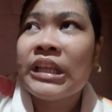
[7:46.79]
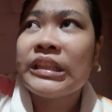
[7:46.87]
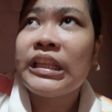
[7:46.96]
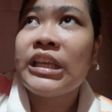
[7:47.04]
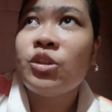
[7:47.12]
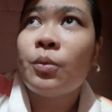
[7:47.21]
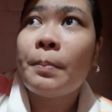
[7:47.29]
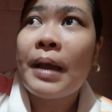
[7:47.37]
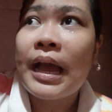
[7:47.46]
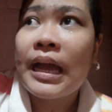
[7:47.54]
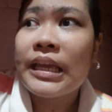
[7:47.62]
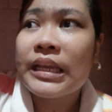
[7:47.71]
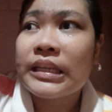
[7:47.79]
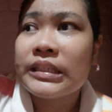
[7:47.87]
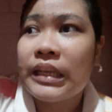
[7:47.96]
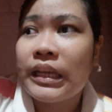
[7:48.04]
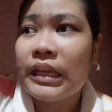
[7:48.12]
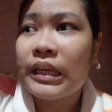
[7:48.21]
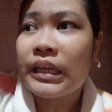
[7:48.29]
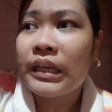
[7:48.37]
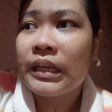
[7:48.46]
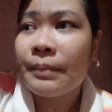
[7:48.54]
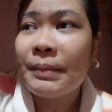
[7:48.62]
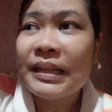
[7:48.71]
Then yung bahay kasi
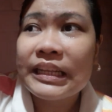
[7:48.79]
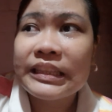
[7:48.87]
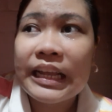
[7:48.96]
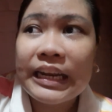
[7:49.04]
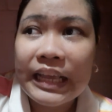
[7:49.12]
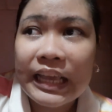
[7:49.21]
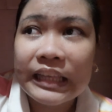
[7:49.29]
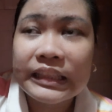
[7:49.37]
minadali